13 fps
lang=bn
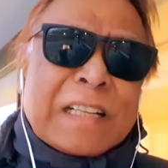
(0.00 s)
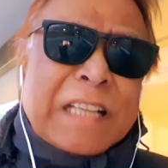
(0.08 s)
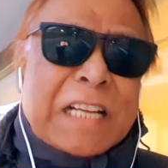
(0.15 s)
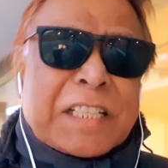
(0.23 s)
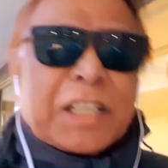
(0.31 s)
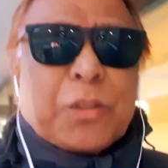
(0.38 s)

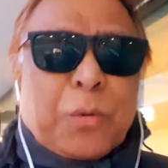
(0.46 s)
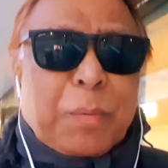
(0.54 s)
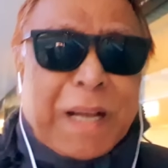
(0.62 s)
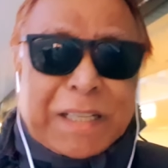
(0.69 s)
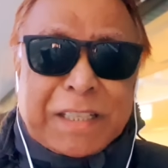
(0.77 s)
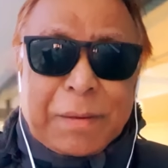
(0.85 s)
তার সাথে খুব
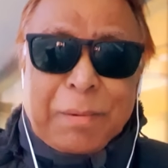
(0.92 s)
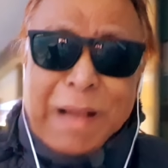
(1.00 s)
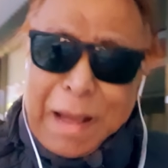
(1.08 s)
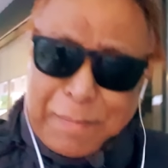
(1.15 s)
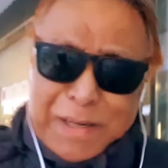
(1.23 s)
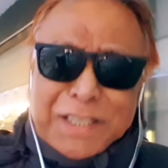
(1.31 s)
খাতির এবং
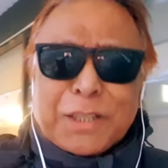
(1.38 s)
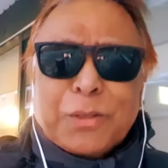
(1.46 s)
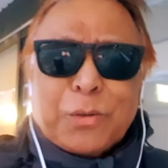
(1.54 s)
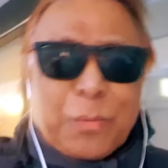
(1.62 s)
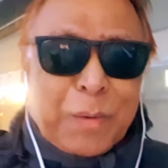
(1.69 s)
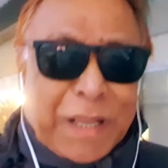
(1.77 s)
আমার
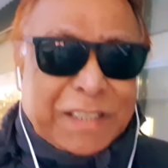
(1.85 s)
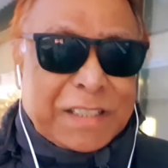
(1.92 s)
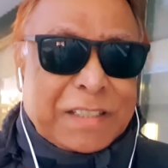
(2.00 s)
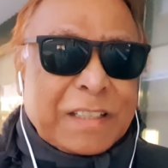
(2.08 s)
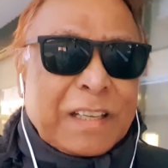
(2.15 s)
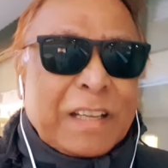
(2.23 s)
সাথেও খুব খাতির